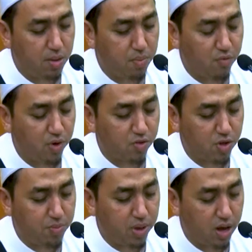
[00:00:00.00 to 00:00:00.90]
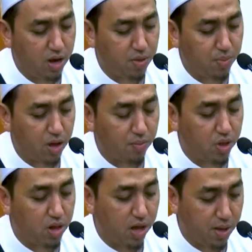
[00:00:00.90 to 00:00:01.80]
bin Faisal bin Ali bin
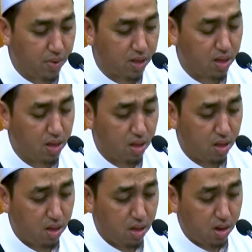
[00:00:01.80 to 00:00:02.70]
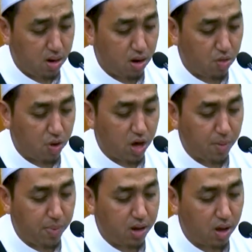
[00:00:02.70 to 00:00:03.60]
Abdul Hamid dan juga
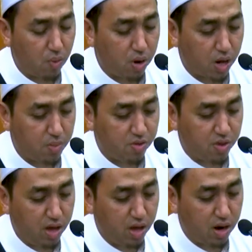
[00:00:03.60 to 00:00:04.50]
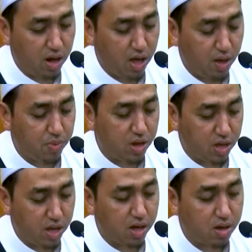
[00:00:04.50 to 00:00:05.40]
kepada keluarga besar al
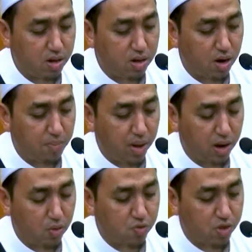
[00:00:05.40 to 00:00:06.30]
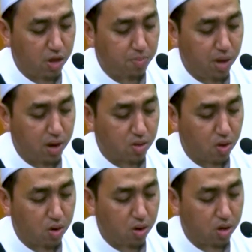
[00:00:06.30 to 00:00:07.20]
dan para ustadz, para
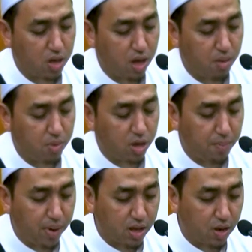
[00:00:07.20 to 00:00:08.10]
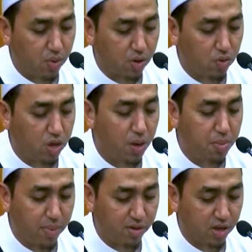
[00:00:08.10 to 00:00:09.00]
tokoh yang menyempatkan waktunya
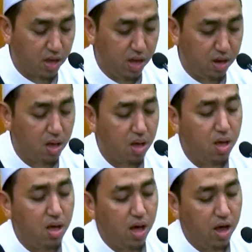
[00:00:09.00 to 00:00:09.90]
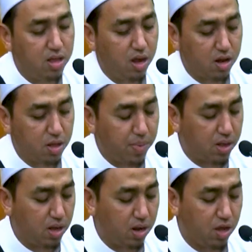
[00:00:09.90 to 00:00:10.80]
Bapak Singhan hadir di tempat
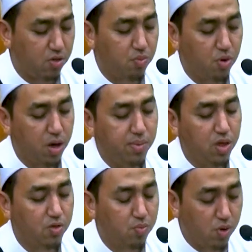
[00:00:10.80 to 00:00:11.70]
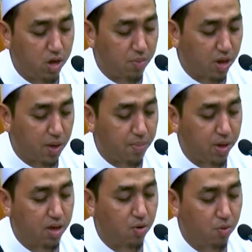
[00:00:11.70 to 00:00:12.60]
ini. Semoga beliau semua diberikan
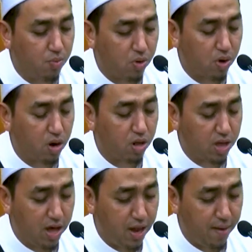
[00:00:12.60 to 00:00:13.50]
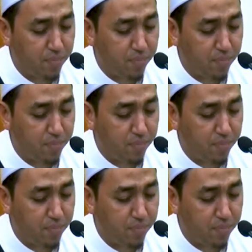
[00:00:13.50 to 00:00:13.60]
panjang umur Allah Ta'ala